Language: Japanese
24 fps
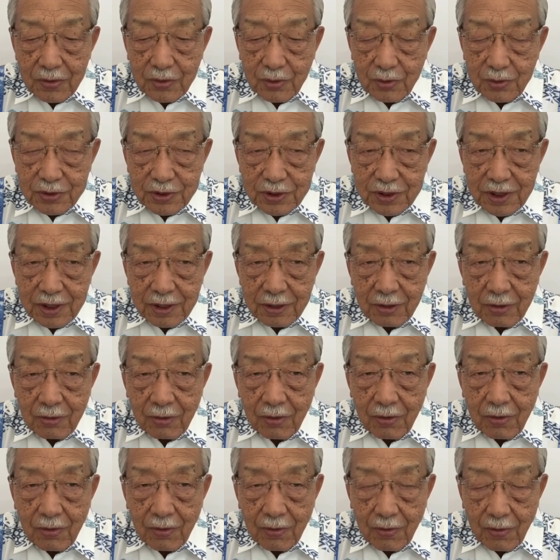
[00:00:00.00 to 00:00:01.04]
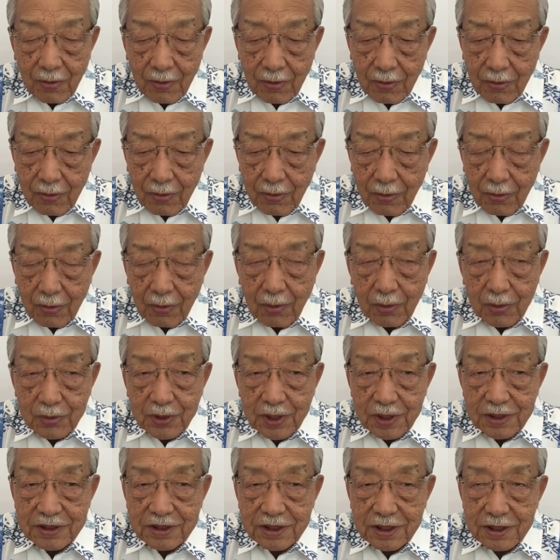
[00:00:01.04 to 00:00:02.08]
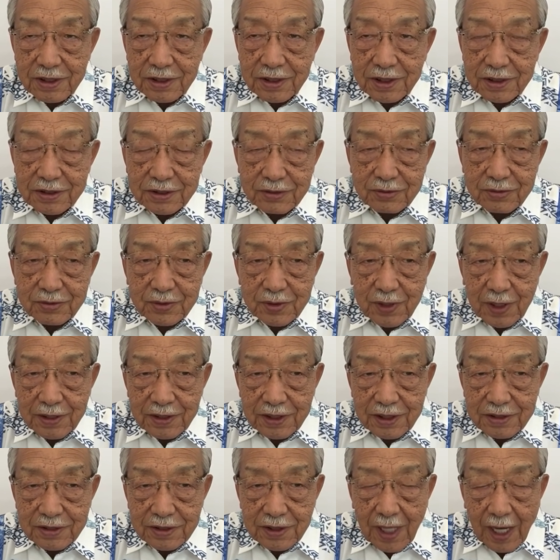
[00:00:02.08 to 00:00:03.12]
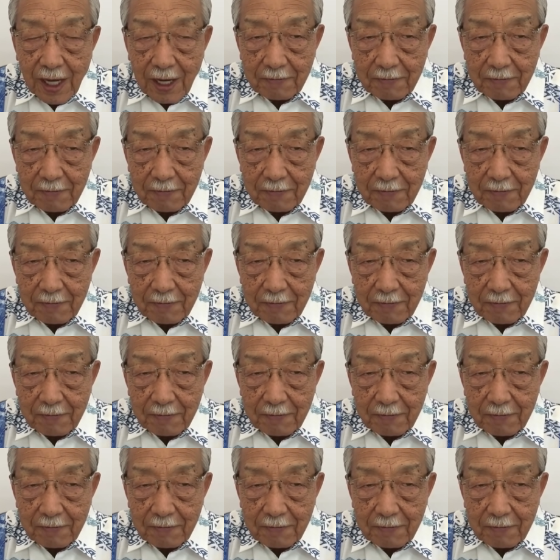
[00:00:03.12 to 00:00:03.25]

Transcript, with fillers: 投資銀行を公的資金で救ったんですが、